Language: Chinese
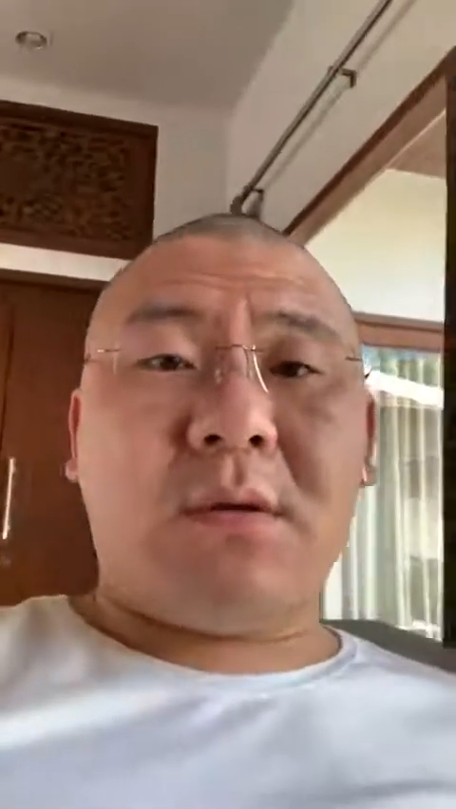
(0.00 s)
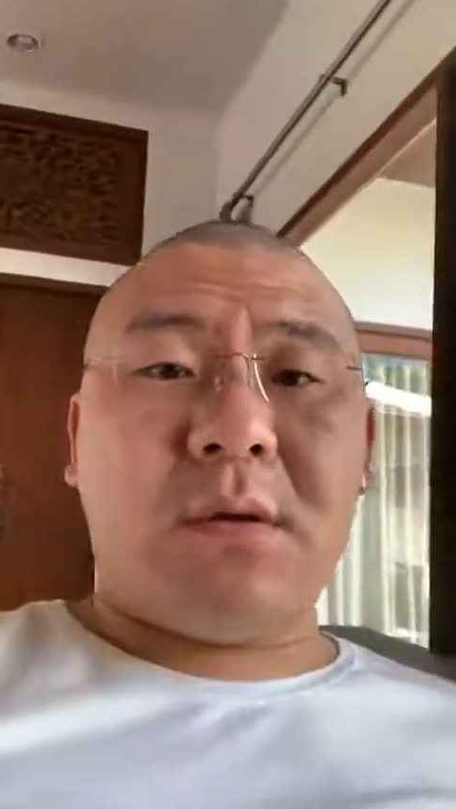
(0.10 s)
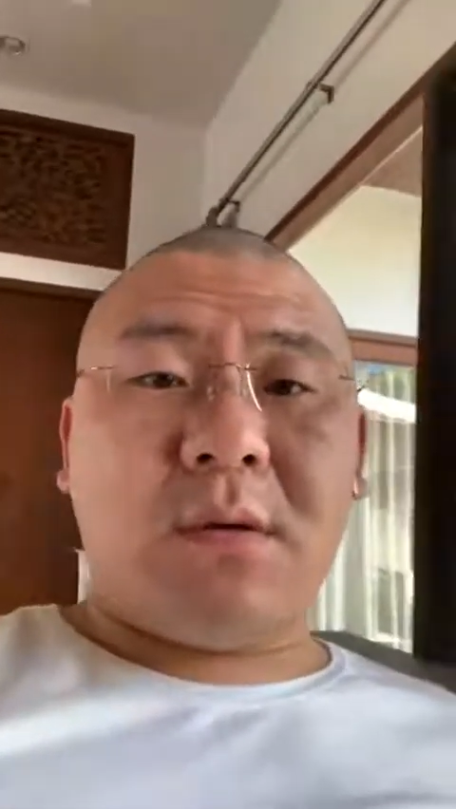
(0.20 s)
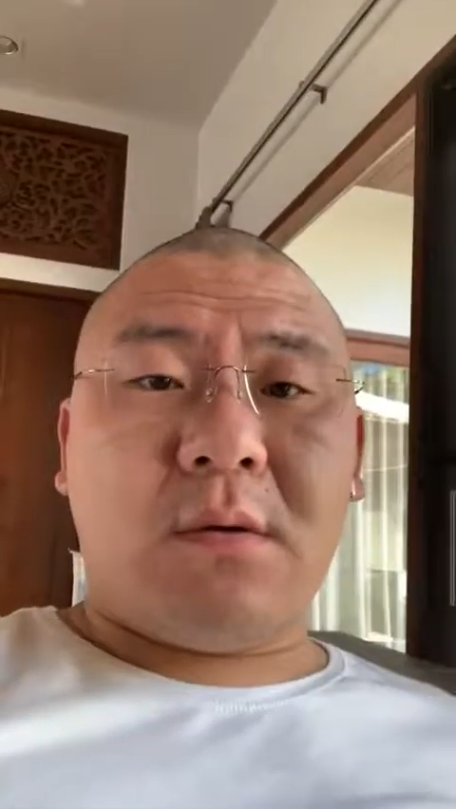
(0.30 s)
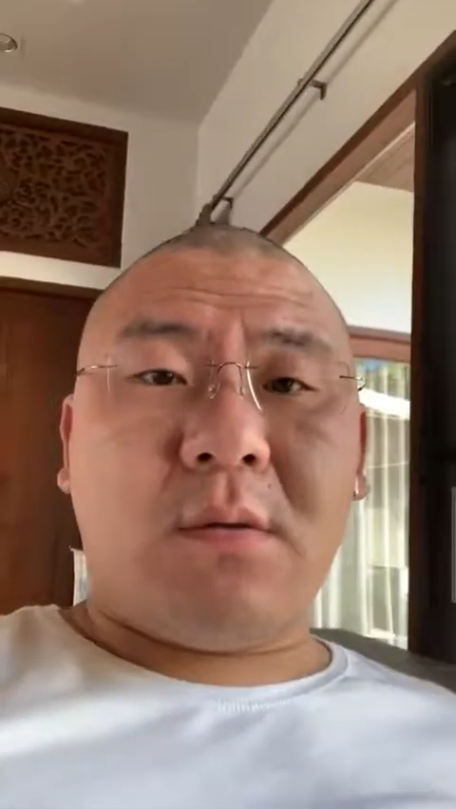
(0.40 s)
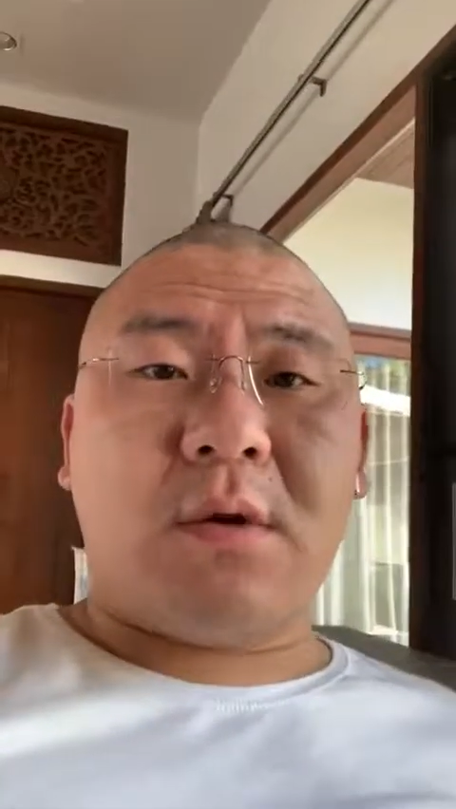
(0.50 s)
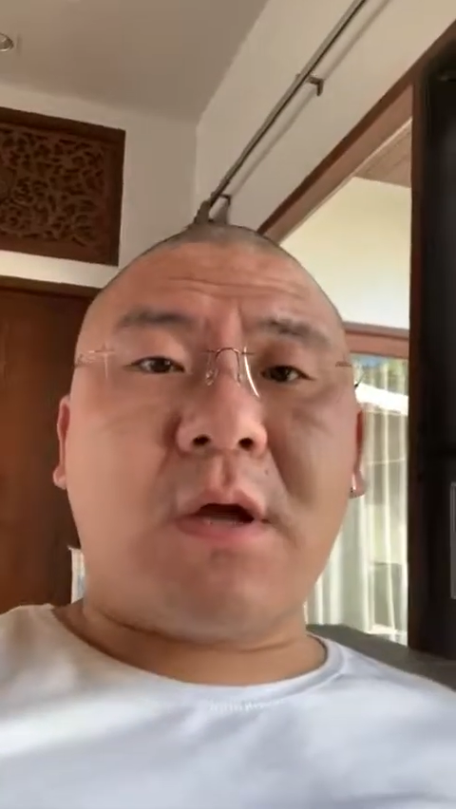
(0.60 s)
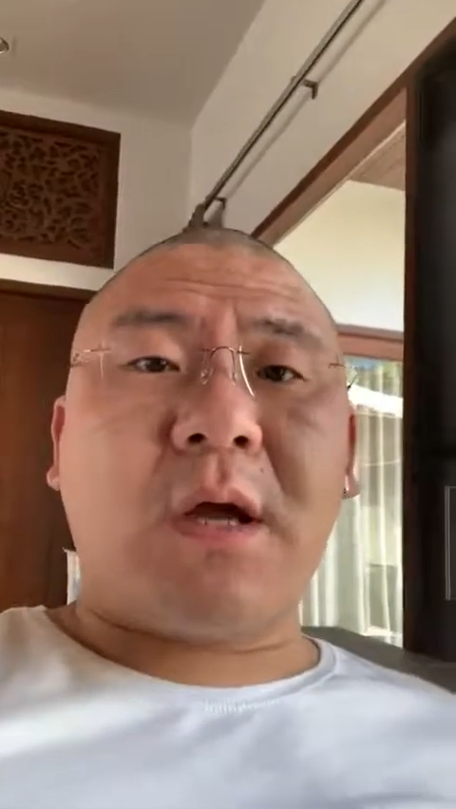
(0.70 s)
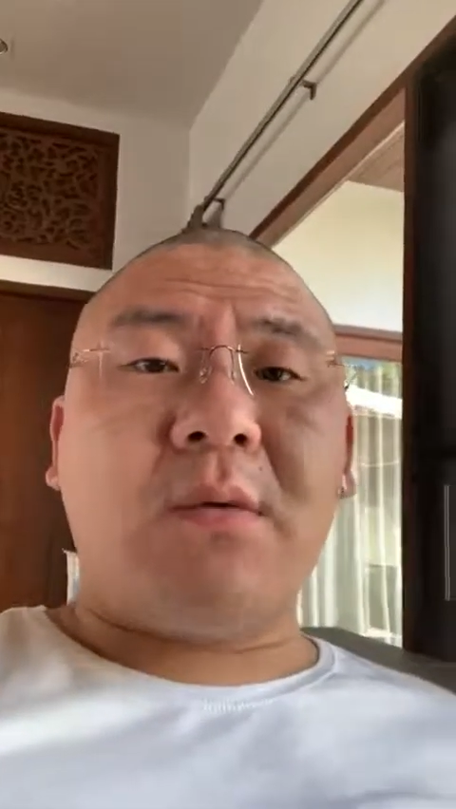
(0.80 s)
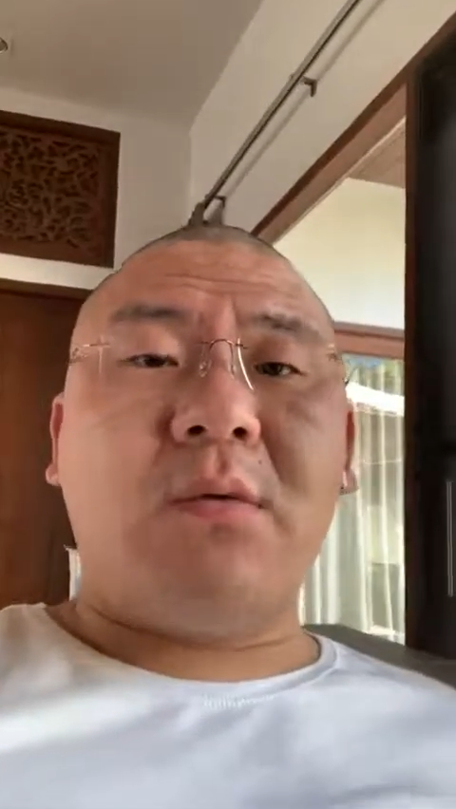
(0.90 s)
这个我的
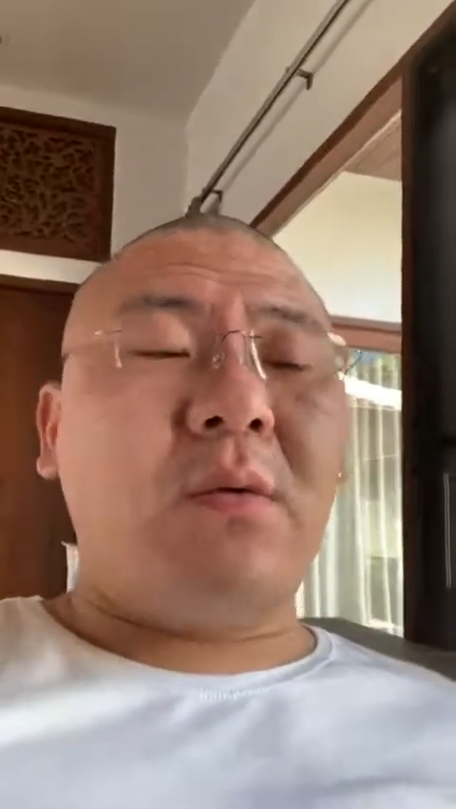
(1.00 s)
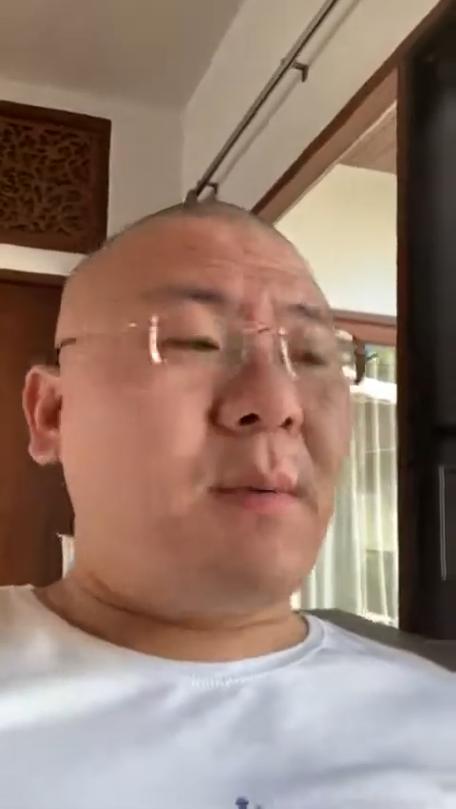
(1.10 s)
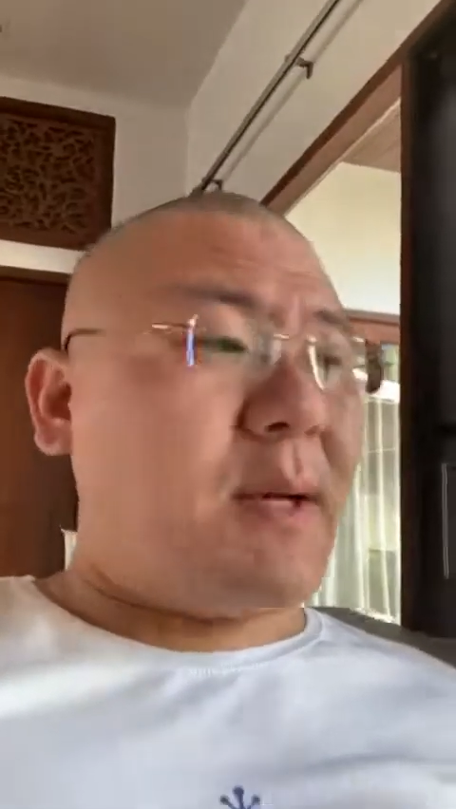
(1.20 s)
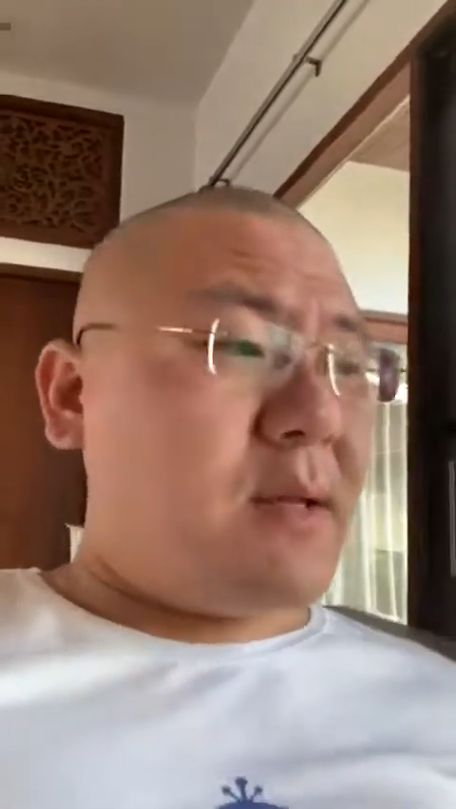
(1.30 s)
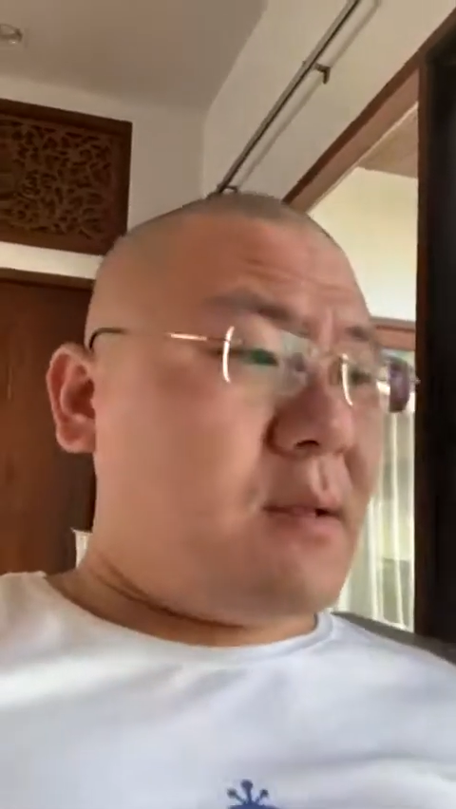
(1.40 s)
感悟吧，